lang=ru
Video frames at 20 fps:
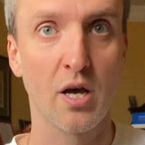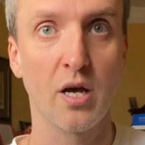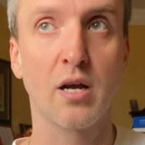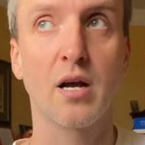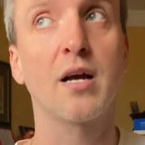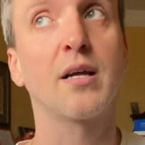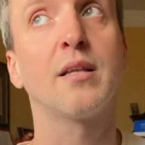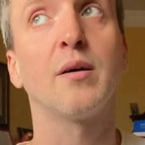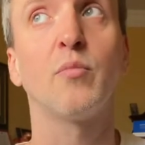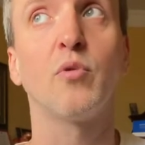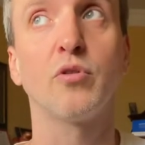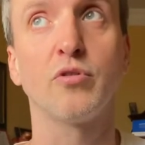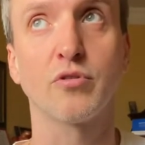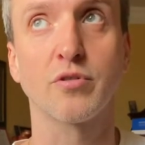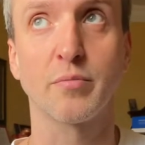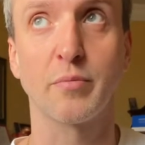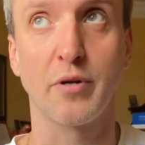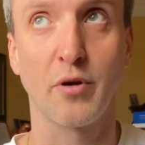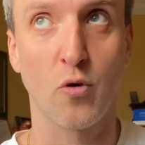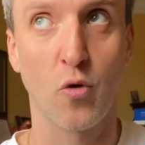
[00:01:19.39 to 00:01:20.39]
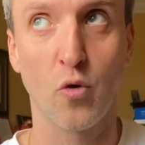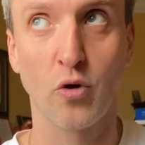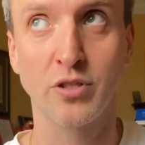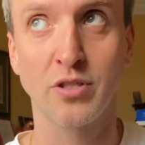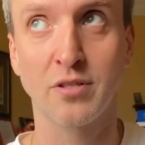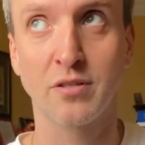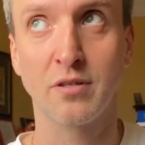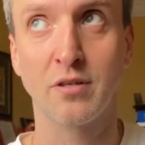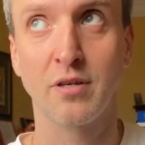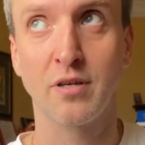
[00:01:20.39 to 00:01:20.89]
Когда бонус
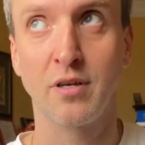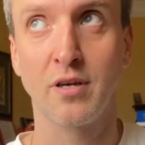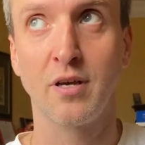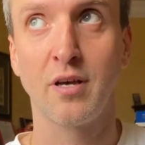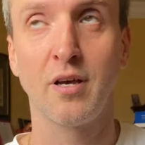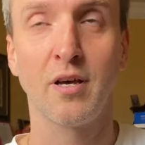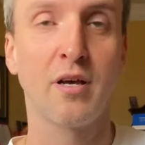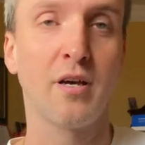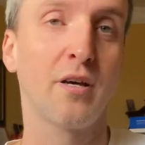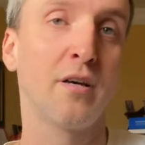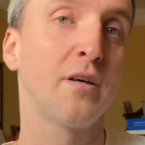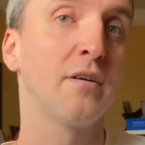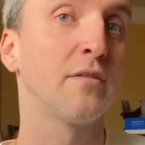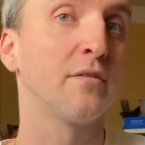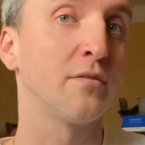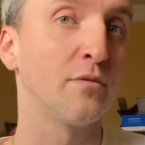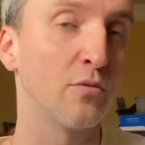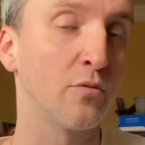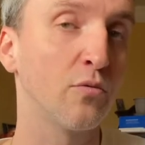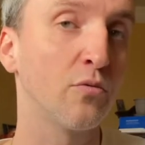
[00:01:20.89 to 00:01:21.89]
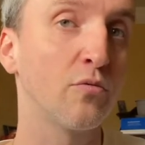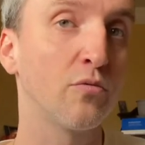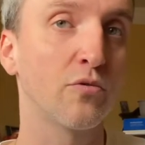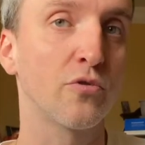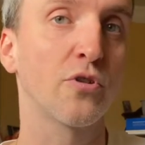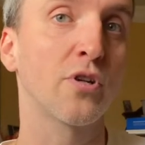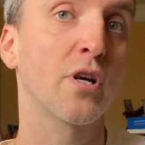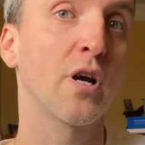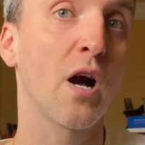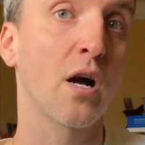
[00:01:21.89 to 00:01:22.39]
приходит, ну,
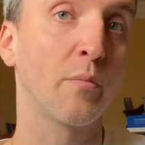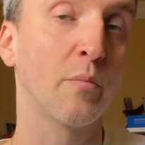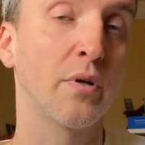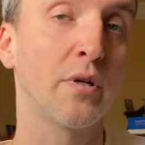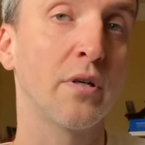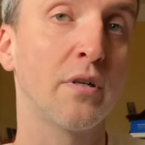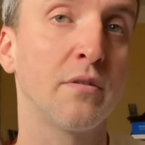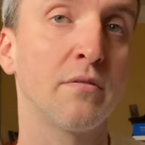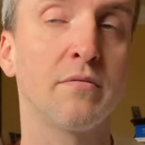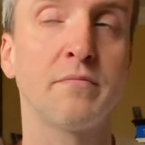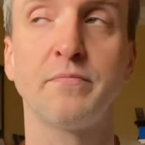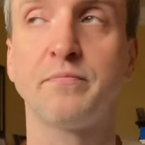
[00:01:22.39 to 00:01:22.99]
уже как бы